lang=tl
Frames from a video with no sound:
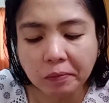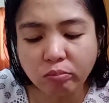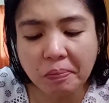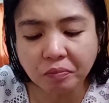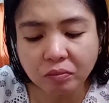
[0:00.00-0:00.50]

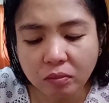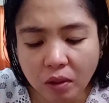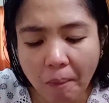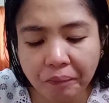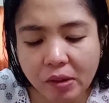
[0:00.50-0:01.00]
Mm.
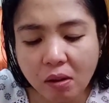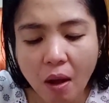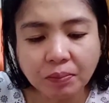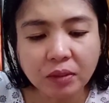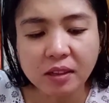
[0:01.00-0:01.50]

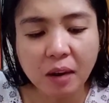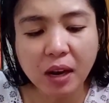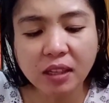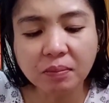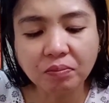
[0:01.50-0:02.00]
Sarap
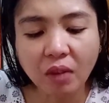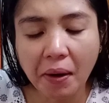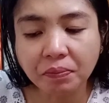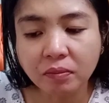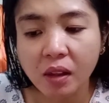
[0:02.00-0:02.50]
guys.
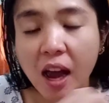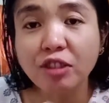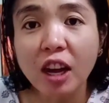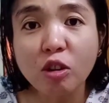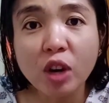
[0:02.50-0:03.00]
Ang
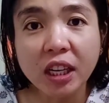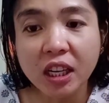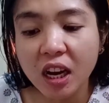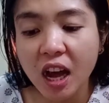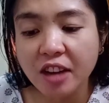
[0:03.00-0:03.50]
tagal ko na hindi
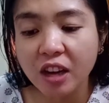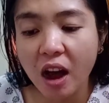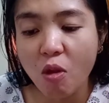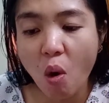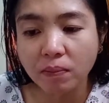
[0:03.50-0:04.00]
nakakain ng
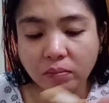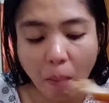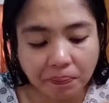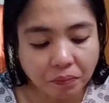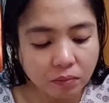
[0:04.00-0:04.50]
ano,
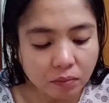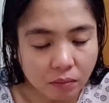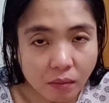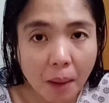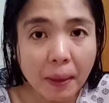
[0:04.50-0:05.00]

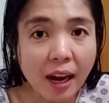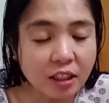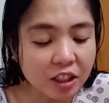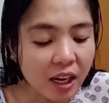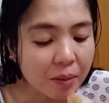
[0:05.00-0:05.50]

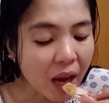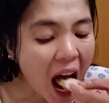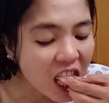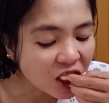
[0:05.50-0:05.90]
pagkain sa Jollibee.